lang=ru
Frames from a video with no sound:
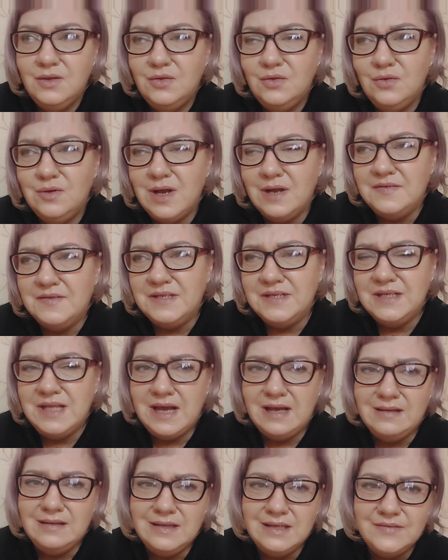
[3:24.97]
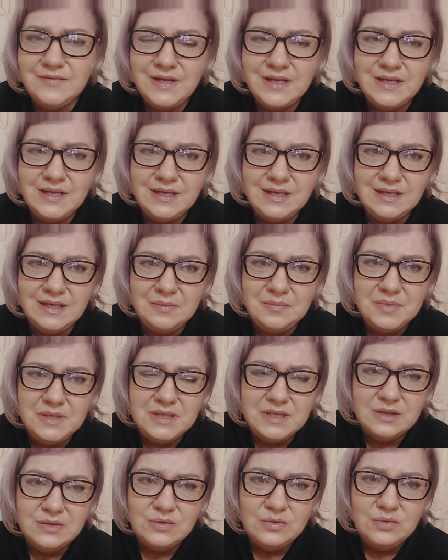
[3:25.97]
Ну, как всегда, названия какие-то
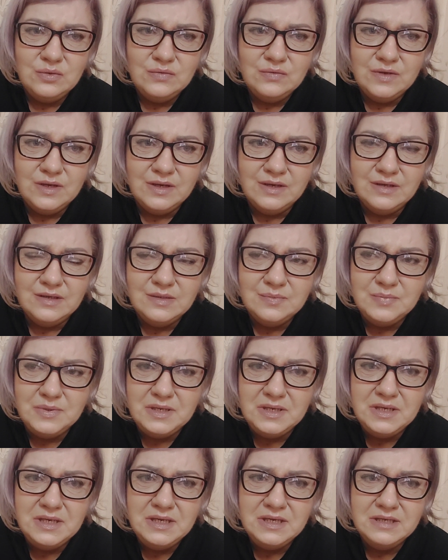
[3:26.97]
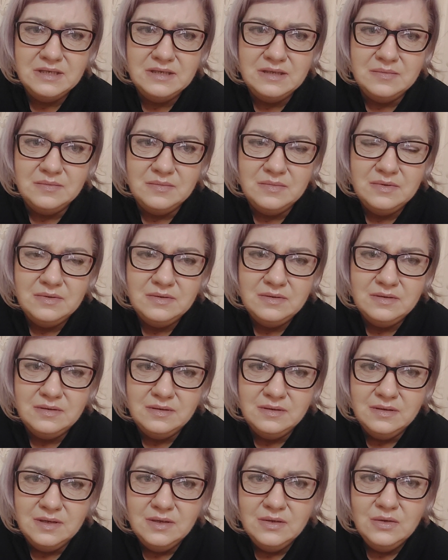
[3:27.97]
бестолковые с переездом
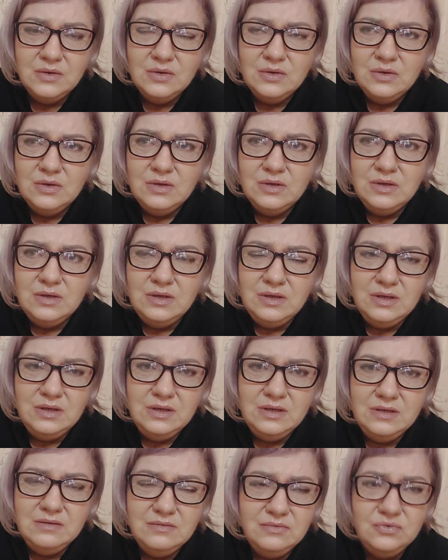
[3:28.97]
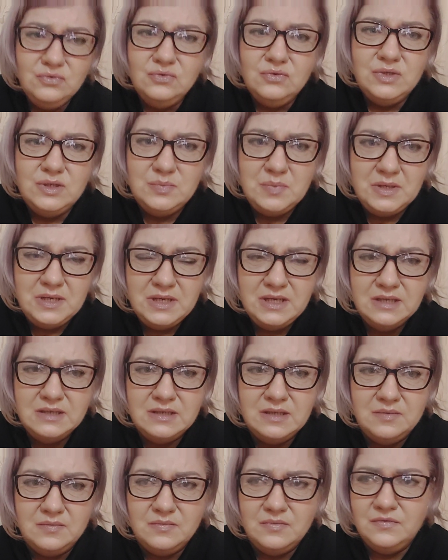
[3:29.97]
и, ну, с
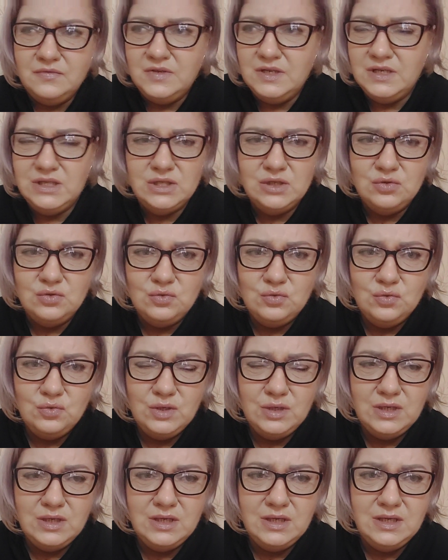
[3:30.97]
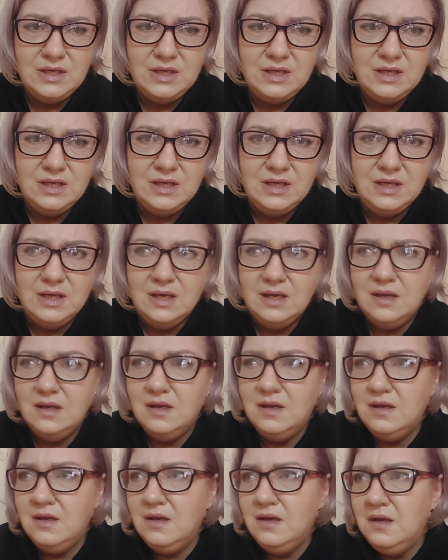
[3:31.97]
переездом в Ессентуки. И
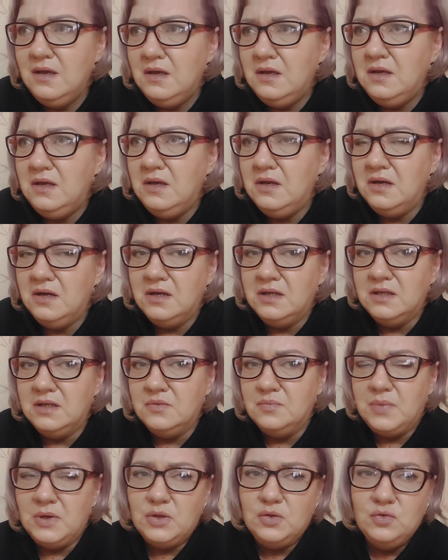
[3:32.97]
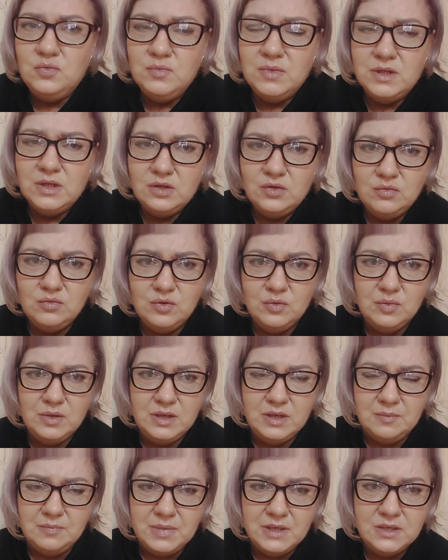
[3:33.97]
я как-то подумала, думаю,
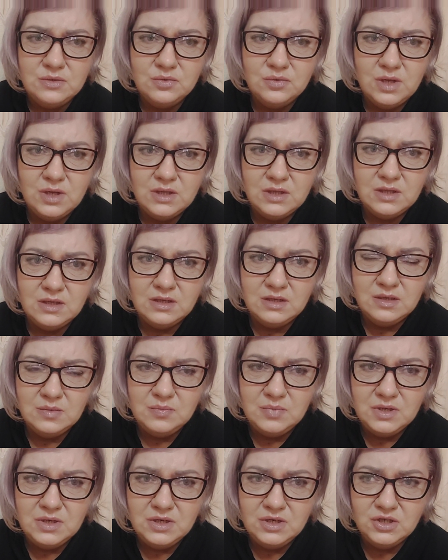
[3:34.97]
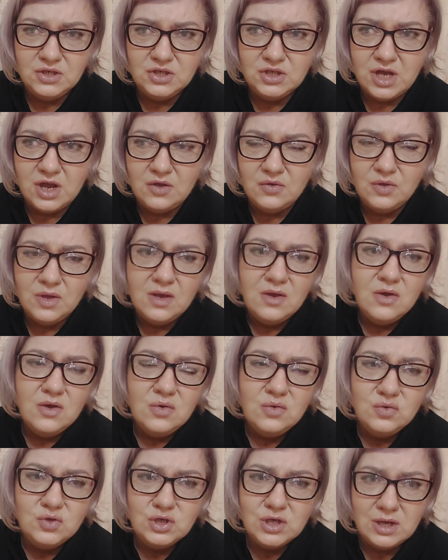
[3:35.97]
блин, опять куда-то они переезжают.
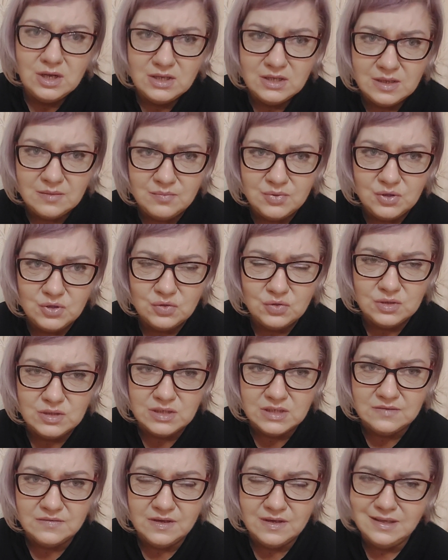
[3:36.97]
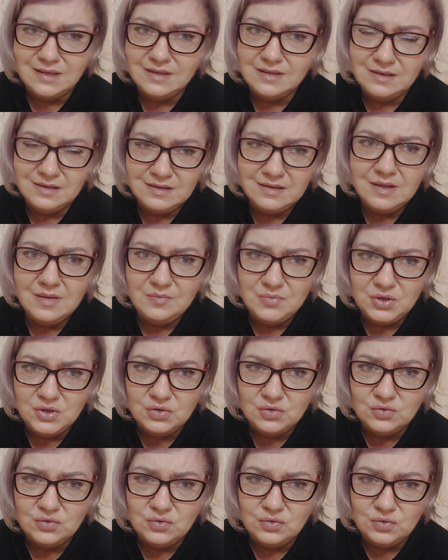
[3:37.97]
Уже как напишут название, так
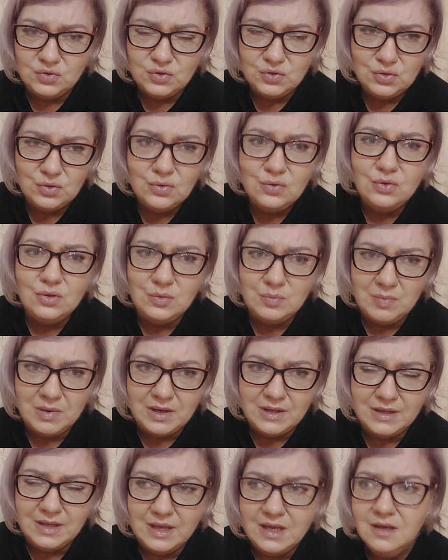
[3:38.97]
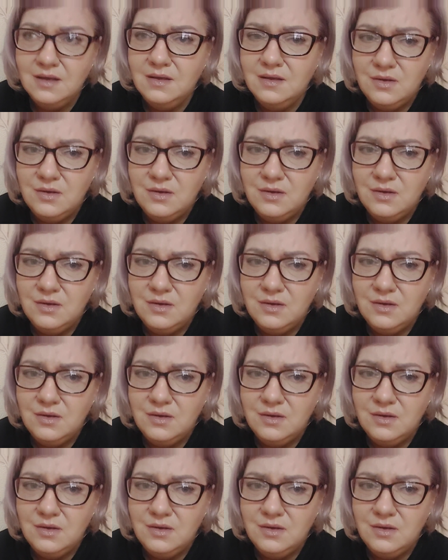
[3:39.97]
напишут. Хоть стой, хоть падай.